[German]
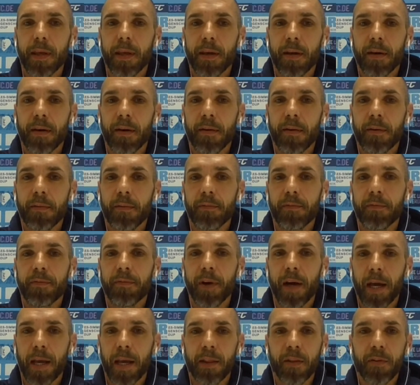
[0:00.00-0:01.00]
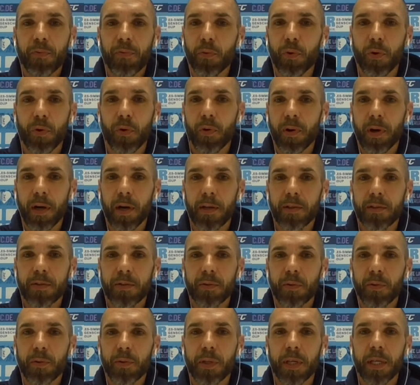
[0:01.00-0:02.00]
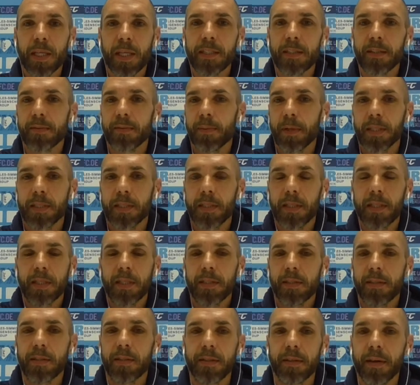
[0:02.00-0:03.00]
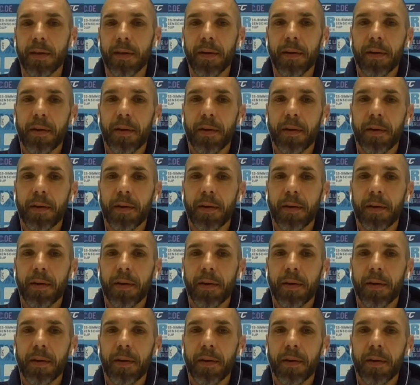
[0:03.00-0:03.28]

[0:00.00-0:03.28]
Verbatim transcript: der Vereinsführung, also nichts, was ich